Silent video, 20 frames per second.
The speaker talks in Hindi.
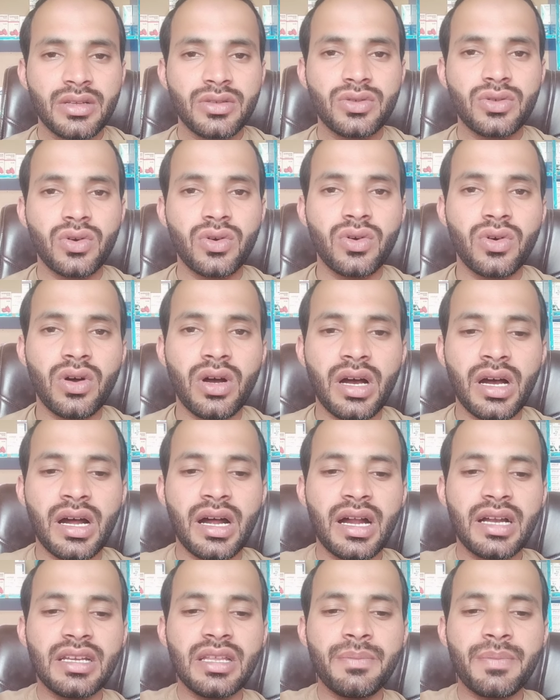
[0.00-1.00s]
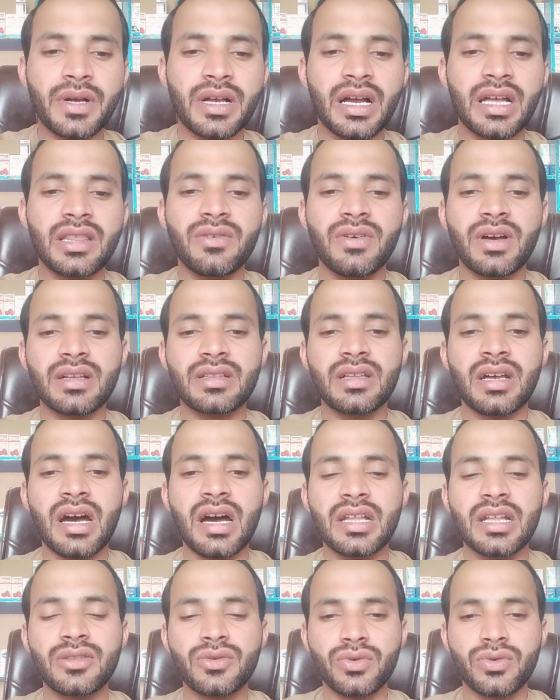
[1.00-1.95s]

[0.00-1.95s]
जो हांडी पकाते वक्त हाथ